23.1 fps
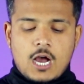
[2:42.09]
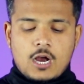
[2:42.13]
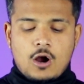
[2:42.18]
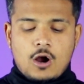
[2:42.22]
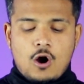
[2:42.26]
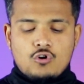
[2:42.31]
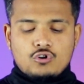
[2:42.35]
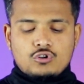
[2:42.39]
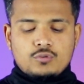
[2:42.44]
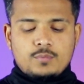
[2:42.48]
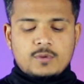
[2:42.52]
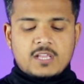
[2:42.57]

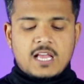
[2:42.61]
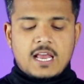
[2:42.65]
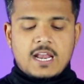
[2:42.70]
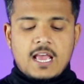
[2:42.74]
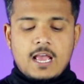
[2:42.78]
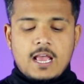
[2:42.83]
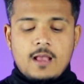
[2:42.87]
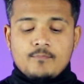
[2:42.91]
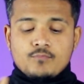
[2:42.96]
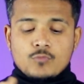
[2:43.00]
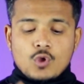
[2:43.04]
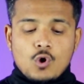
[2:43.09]
अकाउंट्स में जाना
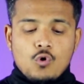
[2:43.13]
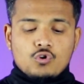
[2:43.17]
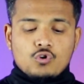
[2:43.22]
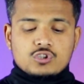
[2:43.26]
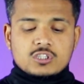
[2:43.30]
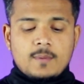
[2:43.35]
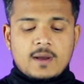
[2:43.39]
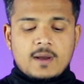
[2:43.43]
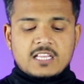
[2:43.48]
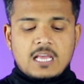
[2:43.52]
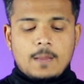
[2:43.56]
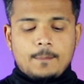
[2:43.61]
है
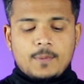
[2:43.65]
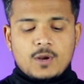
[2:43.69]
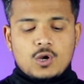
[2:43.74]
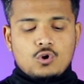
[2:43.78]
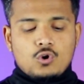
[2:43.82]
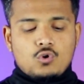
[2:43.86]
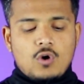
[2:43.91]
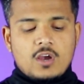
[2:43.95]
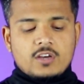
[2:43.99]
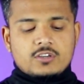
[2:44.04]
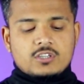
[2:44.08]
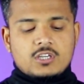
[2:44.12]
उसके बाद यहाँ पे
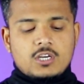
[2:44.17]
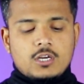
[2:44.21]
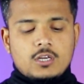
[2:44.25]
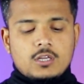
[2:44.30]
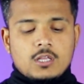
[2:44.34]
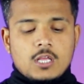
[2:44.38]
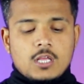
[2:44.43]
रिक्वेस्ट